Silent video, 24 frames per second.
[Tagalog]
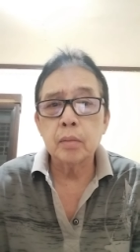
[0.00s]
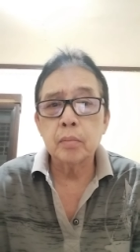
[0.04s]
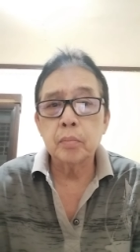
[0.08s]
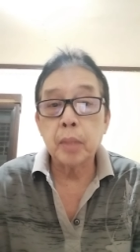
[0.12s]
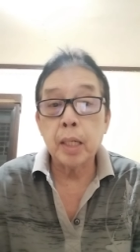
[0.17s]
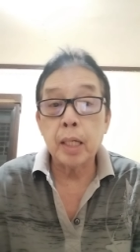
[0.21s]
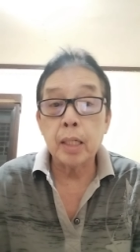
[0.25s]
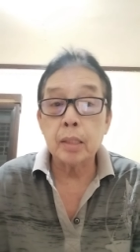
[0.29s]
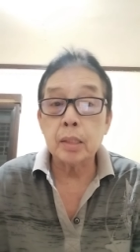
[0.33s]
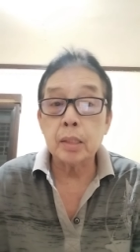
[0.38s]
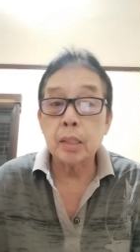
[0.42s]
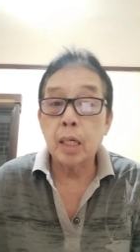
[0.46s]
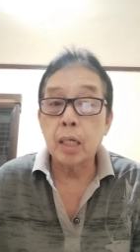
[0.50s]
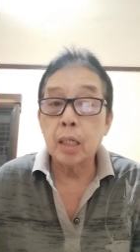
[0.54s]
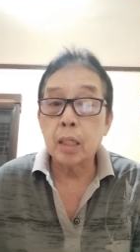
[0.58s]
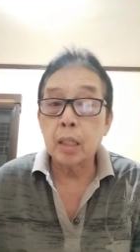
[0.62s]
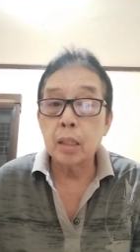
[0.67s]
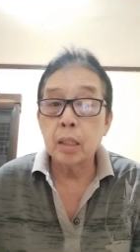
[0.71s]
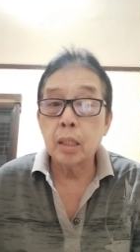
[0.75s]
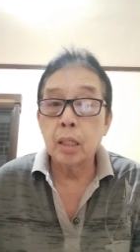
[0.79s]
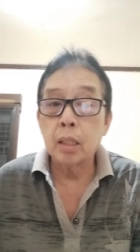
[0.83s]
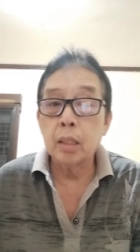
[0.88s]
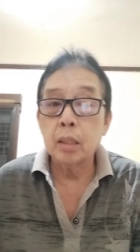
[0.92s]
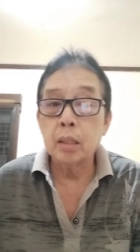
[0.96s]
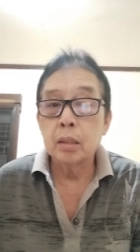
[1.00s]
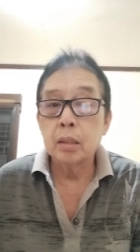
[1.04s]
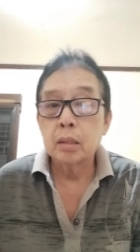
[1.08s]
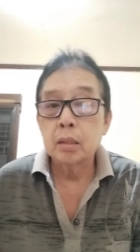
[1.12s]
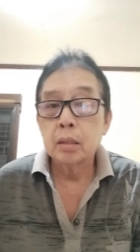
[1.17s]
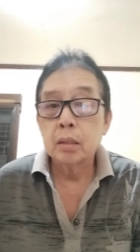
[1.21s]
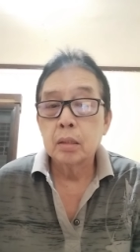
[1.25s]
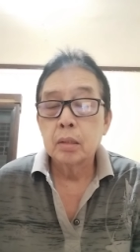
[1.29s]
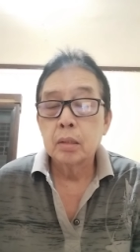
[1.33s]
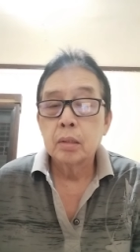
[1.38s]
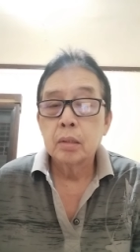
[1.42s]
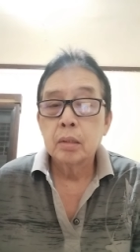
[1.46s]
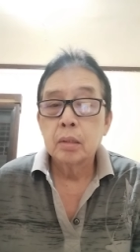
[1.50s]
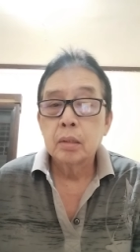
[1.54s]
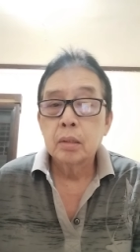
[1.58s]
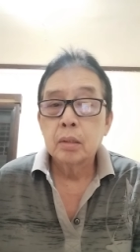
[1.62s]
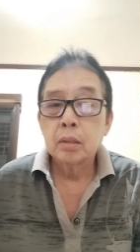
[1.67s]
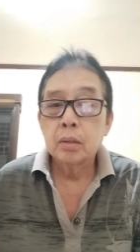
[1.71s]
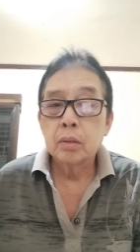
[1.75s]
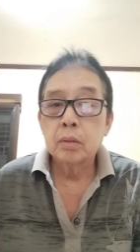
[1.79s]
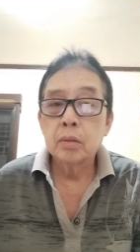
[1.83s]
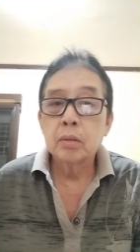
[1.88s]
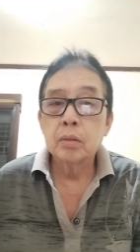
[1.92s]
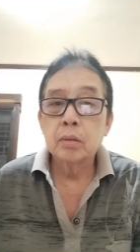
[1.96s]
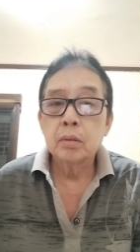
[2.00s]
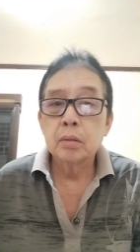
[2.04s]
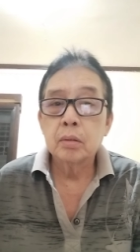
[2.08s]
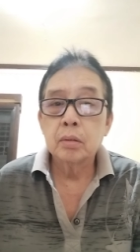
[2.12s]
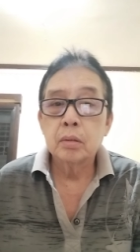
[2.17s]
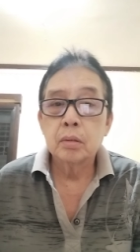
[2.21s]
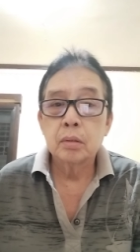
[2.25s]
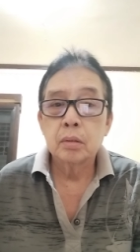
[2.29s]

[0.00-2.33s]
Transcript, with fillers: Para sa akin, ha? Oo.